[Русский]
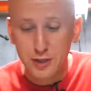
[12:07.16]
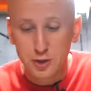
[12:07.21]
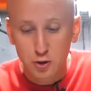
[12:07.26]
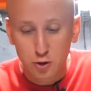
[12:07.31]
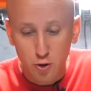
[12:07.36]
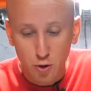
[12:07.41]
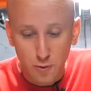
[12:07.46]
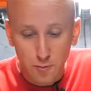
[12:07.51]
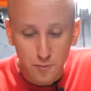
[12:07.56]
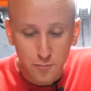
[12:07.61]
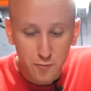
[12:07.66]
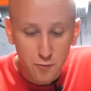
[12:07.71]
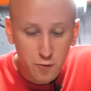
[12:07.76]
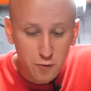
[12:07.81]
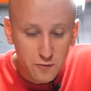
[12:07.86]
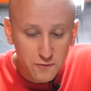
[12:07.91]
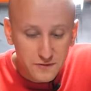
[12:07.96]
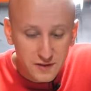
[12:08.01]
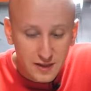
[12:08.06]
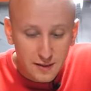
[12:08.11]
Причем
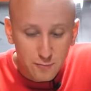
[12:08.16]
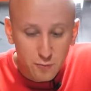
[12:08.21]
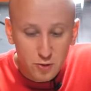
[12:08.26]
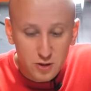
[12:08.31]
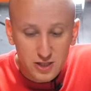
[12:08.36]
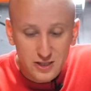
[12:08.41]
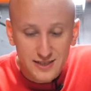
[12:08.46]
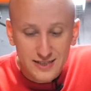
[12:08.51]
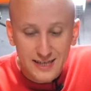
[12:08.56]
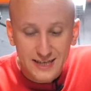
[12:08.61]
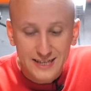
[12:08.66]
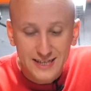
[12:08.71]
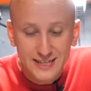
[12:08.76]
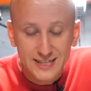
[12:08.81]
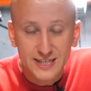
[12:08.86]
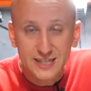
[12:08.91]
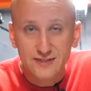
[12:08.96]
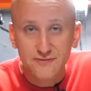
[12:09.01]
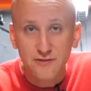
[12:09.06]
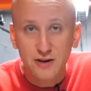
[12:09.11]
муфта может
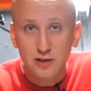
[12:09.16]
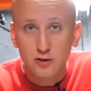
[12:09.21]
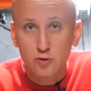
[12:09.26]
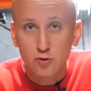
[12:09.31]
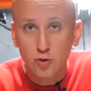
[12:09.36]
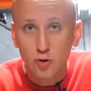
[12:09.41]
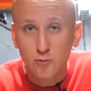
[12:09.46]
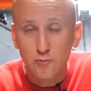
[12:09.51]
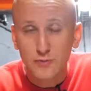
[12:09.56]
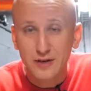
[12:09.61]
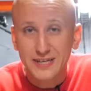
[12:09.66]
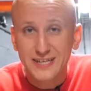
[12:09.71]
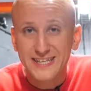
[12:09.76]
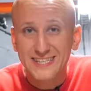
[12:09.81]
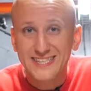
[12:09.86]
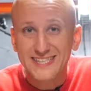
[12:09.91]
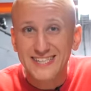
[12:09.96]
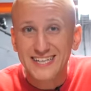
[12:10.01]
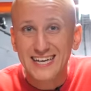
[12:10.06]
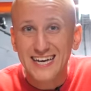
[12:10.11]
заклинить в одном
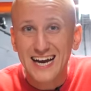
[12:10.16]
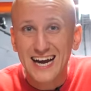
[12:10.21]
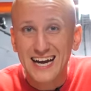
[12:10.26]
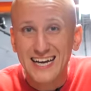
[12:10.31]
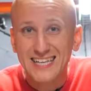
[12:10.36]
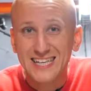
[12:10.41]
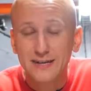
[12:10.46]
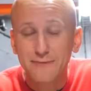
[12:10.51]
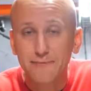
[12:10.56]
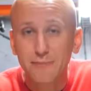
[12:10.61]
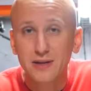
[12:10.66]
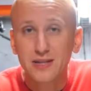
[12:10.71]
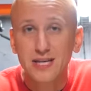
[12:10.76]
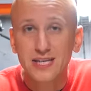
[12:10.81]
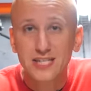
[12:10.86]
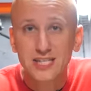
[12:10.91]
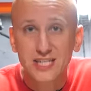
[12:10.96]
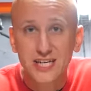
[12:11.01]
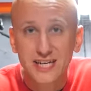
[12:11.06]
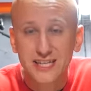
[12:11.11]
из крайних
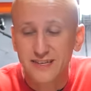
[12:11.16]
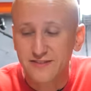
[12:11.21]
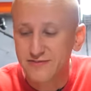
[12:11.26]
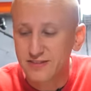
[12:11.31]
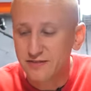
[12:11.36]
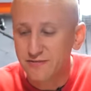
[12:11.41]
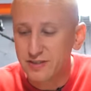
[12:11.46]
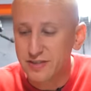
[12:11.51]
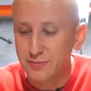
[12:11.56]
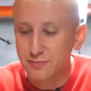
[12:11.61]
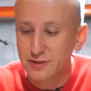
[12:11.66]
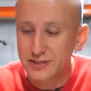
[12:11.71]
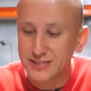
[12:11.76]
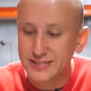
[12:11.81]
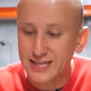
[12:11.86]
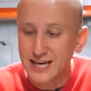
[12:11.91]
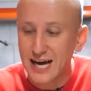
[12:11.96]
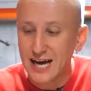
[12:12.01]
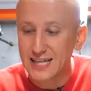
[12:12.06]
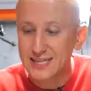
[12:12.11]
положений, в
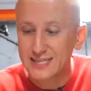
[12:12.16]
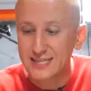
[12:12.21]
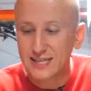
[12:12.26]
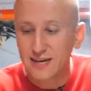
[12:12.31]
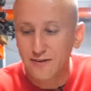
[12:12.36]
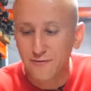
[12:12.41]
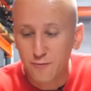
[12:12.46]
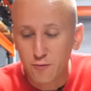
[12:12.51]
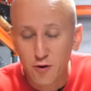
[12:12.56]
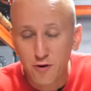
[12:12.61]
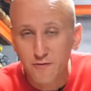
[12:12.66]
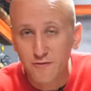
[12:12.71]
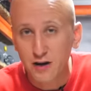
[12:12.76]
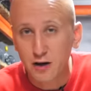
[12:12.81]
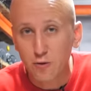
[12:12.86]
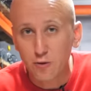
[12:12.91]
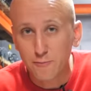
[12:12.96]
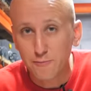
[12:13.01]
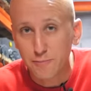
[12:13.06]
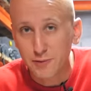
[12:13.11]
зависимости от того, в
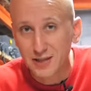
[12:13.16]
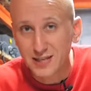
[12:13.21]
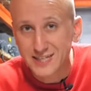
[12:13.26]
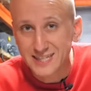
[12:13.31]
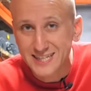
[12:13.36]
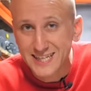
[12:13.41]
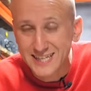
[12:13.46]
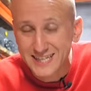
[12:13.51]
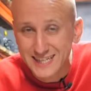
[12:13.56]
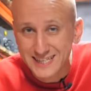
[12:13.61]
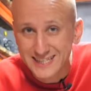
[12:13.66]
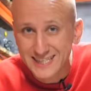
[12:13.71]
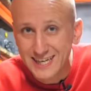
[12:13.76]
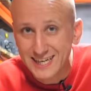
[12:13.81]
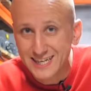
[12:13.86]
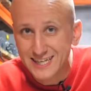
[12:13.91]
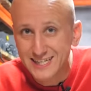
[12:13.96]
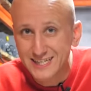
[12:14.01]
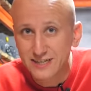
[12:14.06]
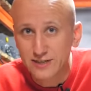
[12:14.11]
каком положении
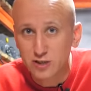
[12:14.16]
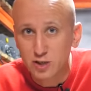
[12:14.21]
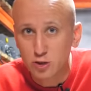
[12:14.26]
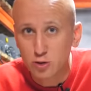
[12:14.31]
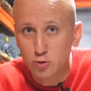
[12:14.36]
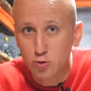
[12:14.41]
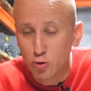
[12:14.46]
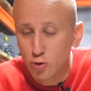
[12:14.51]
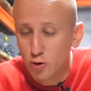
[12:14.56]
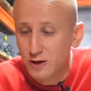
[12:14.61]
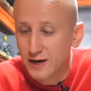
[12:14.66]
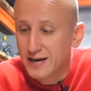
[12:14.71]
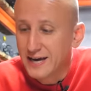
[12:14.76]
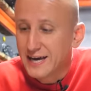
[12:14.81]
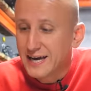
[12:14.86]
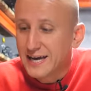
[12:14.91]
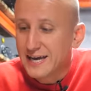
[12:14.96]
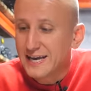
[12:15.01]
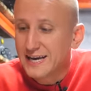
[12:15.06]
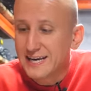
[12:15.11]
заклинил шток
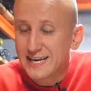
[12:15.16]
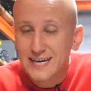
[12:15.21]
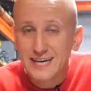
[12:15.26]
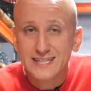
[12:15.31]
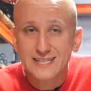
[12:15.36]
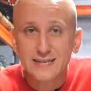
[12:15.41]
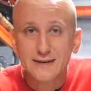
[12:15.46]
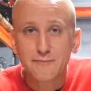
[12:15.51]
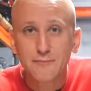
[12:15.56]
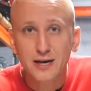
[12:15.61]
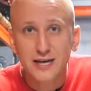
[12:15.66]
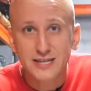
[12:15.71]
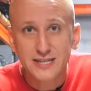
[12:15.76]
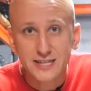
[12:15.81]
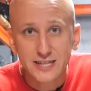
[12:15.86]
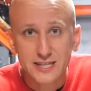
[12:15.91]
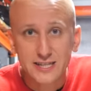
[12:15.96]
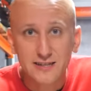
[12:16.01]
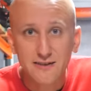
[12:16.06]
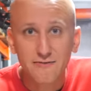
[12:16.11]

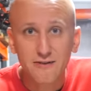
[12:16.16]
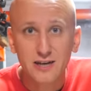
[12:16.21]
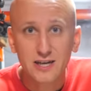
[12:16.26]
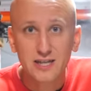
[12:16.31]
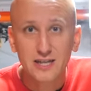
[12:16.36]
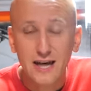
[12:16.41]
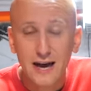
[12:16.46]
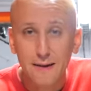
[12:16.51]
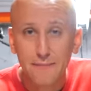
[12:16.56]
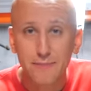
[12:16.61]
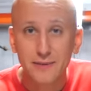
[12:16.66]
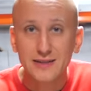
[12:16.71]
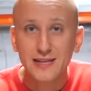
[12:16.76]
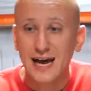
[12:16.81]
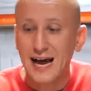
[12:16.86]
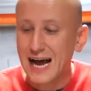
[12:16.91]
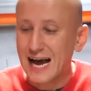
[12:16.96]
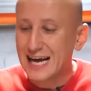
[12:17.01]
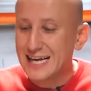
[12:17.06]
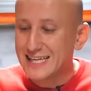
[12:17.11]
электромагнитного
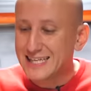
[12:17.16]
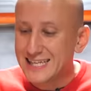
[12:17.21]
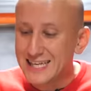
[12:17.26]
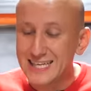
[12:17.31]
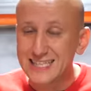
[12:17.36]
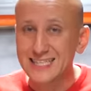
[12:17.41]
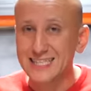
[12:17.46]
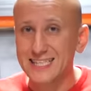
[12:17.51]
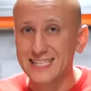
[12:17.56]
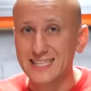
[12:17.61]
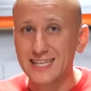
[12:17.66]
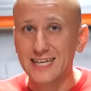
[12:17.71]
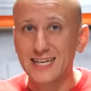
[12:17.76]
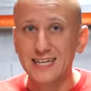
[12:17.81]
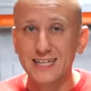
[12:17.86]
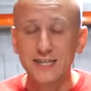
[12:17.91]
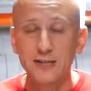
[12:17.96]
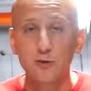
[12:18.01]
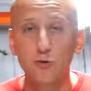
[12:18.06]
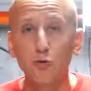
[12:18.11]
клапана. А если
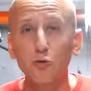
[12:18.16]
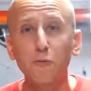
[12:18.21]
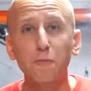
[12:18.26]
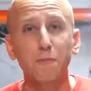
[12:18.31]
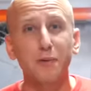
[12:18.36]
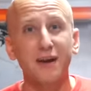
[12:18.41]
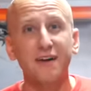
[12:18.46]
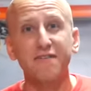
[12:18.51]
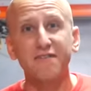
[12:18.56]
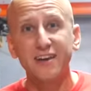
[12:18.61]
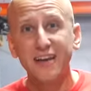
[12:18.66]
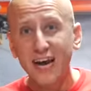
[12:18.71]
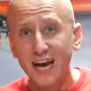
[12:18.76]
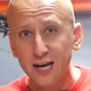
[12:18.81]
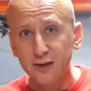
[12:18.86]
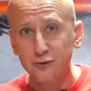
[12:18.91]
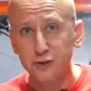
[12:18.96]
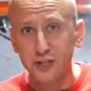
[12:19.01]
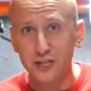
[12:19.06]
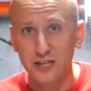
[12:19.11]
заклинит
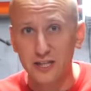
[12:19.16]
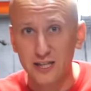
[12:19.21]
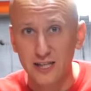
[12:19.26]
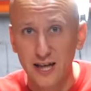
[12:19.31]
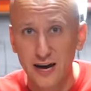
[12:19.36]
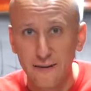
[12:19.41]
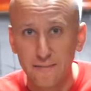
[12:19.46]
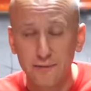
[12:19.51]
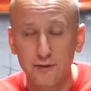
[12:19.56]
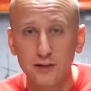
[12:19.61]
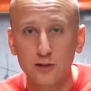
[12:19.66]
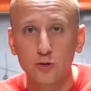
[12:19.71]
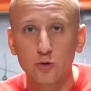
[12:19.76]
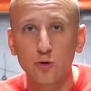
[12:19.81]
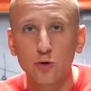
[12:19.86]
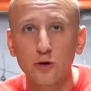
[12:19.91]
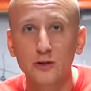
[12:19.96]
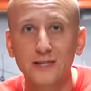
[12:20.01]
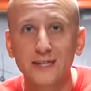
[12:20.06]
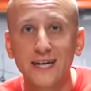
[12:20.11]
управляющий клапан,
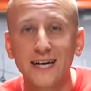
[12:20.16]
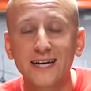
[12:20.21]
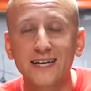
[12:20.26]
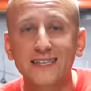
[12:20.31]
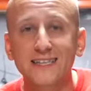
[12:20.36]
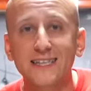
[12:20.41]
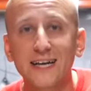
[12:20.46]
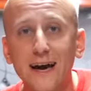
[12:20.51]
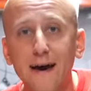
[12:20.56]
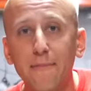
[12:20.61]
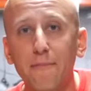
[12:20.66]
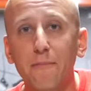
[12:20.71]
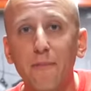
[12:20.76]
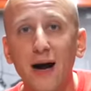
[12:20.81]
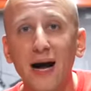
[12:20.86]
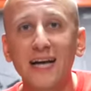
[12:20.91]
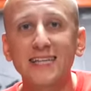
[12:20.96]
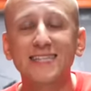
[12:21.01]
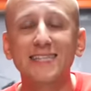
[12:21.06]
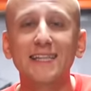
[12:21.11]
то тогда
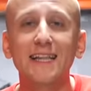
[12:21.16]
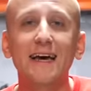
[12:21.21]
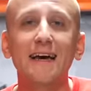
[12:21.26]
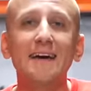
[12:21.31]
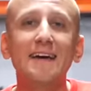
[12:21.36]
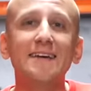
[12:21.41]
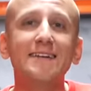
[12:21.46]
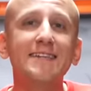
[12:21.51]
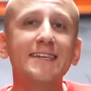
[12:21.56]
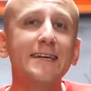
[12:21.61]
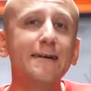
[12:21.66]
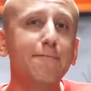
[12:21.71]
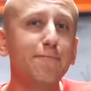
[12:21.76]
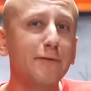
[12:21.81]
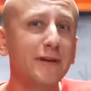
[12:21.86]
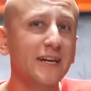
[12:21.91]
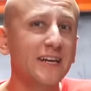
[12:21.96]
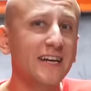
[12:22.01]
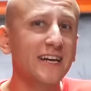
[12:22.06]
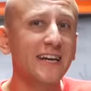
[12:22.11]
масло
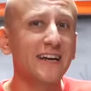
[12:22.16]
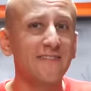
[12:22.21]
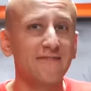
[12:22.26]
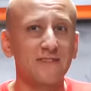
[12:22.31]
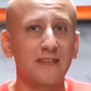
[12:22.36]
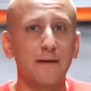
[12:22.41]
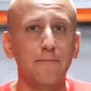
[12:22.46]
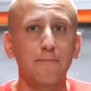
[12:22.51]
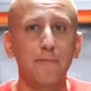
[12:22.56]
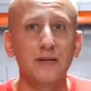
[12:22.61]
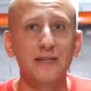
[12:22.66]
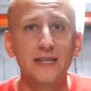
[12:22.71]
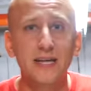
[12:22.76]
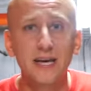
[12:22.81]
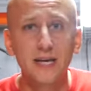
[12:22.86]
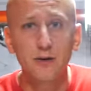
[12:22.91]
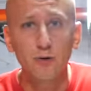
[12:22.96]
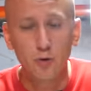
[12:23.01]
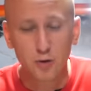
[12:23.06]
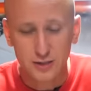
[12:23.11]
непрерывно подает
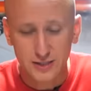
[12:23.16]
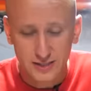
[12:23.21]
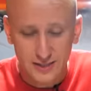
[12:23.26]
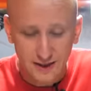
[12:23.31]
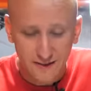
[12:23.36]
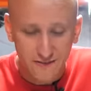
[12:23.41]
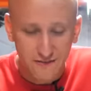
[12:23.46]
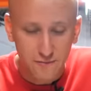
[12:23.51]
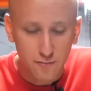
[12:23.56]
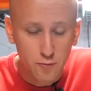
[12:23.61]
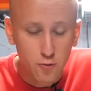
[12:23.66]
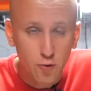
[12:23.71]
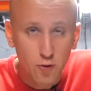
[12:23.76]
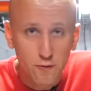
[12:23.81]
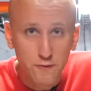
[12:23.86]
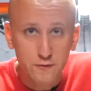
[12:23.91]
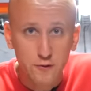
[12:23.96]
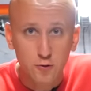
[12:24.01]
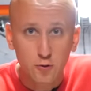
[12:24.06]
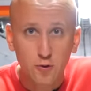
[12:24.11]
подается в
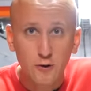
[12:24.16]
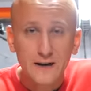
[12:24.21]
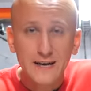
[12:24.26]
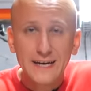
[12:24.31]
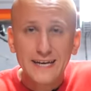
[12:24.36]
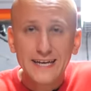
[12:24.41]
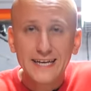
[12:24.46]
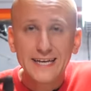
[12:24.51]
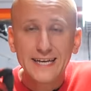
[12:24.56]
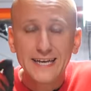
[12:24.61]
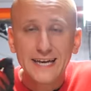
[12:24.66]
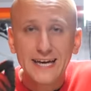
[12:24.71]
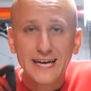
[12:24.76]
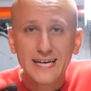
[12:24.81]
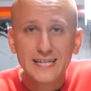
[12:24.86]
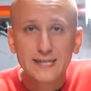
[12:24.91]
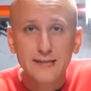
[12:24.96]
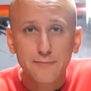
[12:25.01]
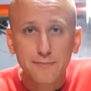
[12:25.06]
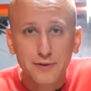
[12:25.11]
муфту, и
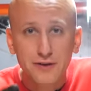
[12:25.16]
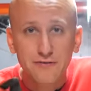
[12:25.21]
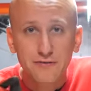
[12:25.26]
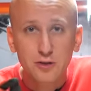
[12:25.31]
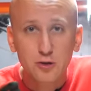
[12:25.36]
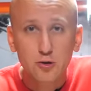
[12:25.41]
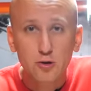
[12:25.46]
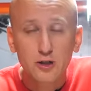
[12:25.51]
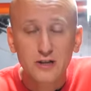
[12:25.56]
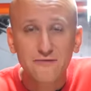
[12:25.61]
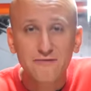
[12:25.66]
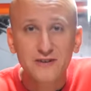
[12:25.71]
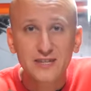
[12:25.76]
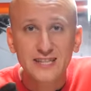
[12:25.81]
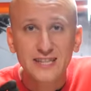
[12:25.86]
это приведет к